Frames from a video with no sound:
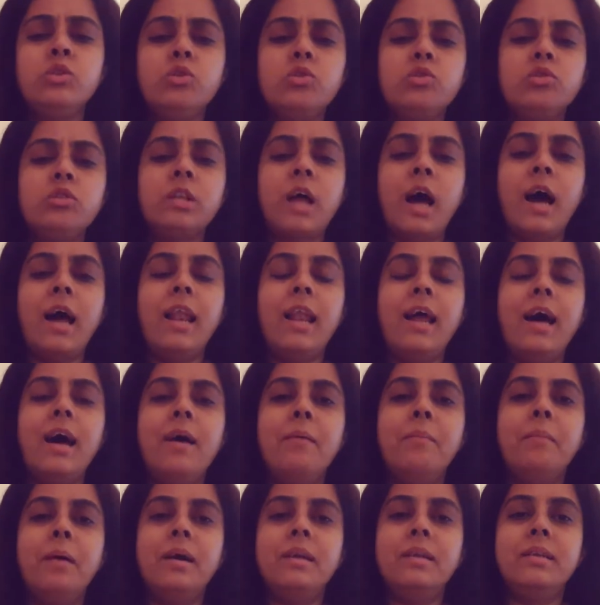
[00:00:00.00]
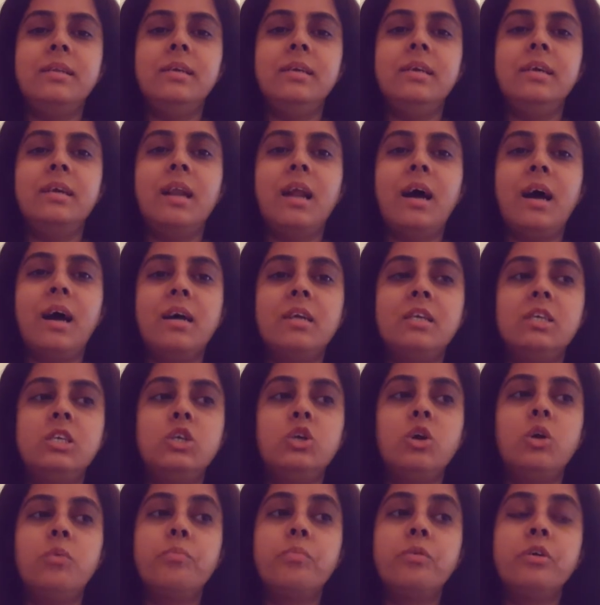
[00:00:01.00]
তো থালা বাটি গ্লাস
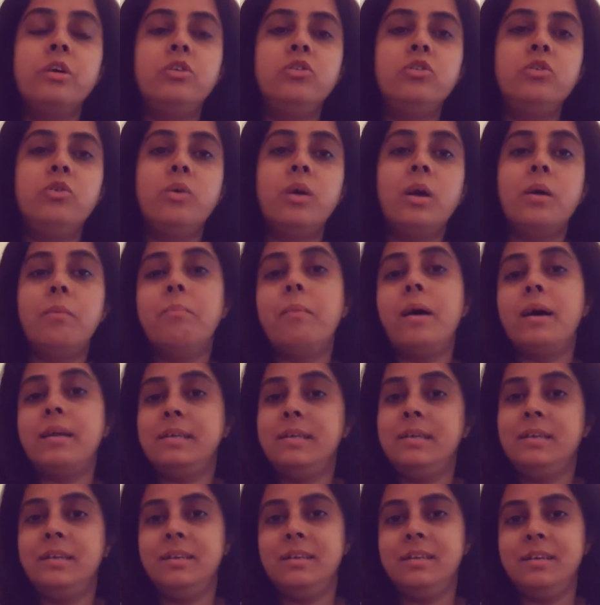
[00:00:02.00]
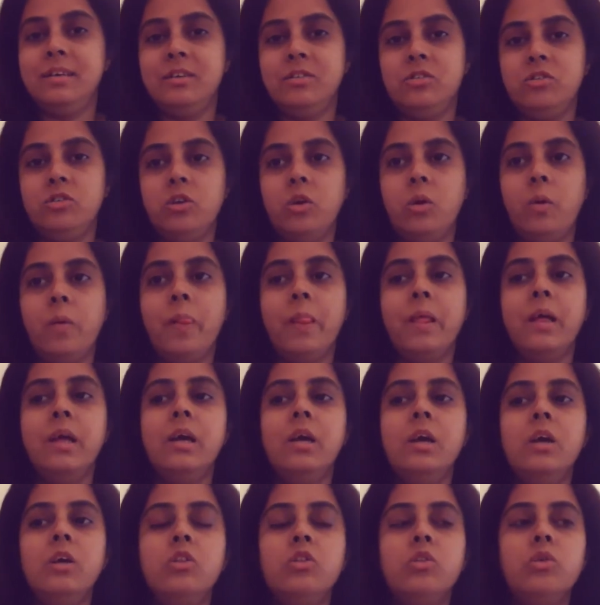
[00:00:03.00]
সব কিছু ওরা মাটির দিয়েছিল
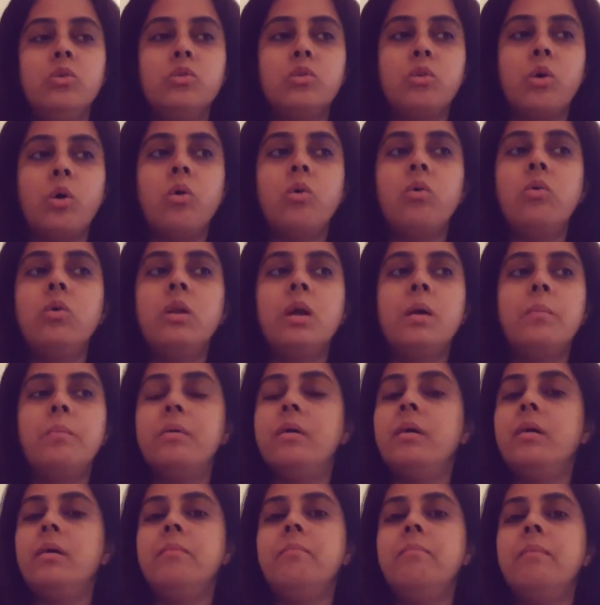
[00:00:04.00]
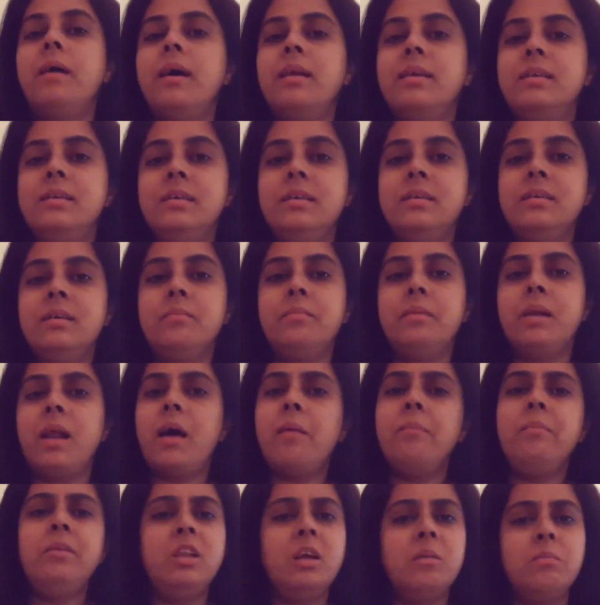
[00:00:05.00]
তো তখন আমরা মাটির মানে
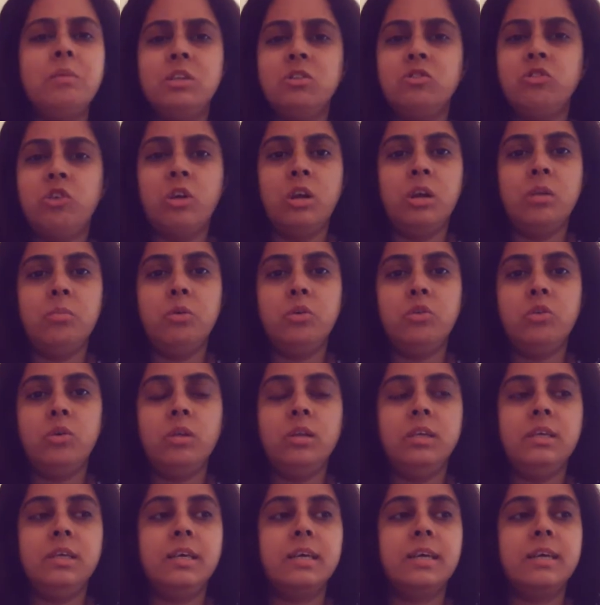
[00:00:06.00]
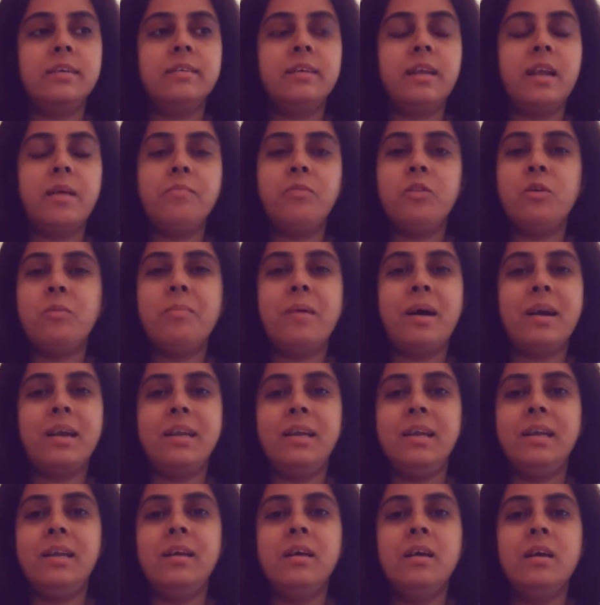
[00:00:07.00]
আমি তো আমার জলের বোতল নিয়ে গেছিলাম তো
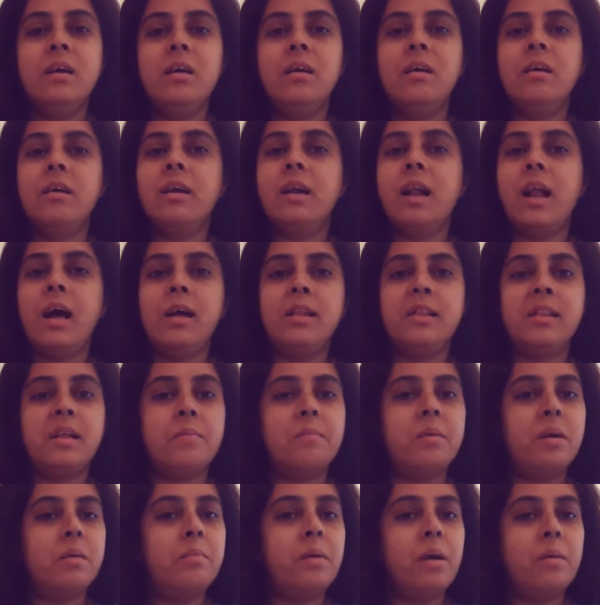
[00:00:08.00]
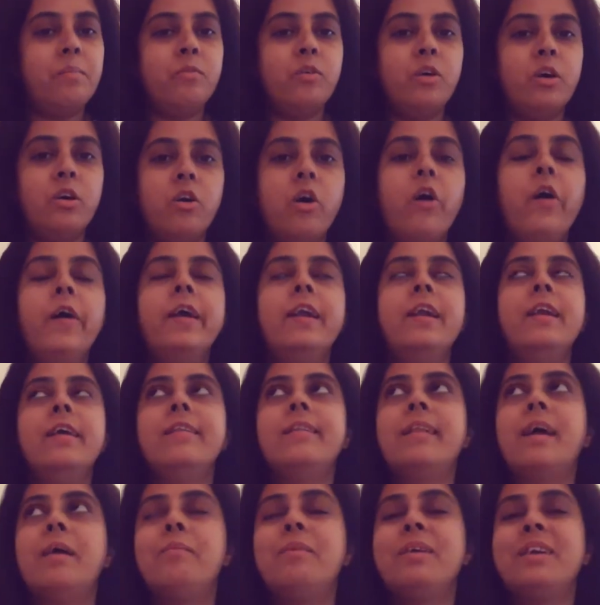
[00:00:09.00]
মাটির গ্লাস আমার ব্যবহার হয়নি
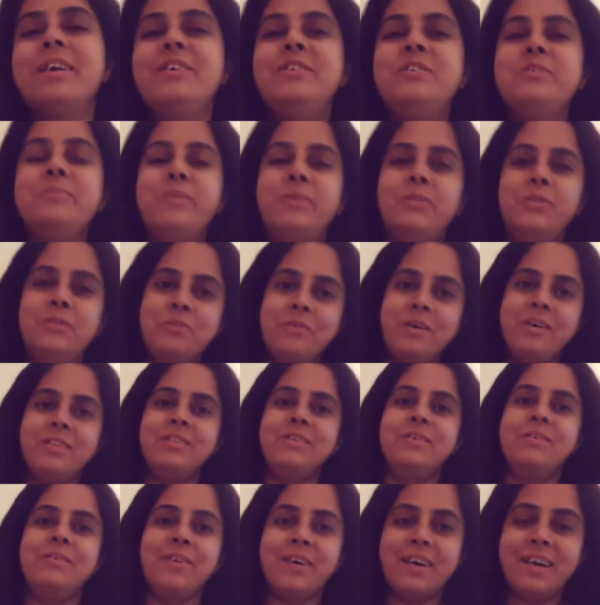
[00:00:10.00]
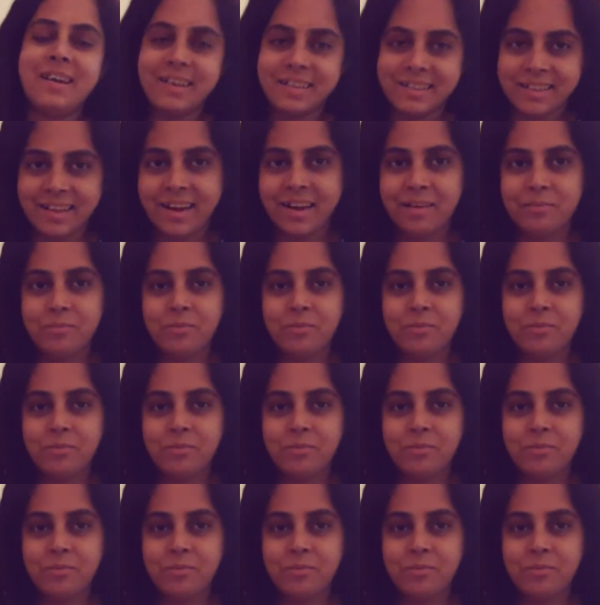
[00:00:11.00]
তা আমার কিছু বন্ধুবান্ধব ওখানে তারা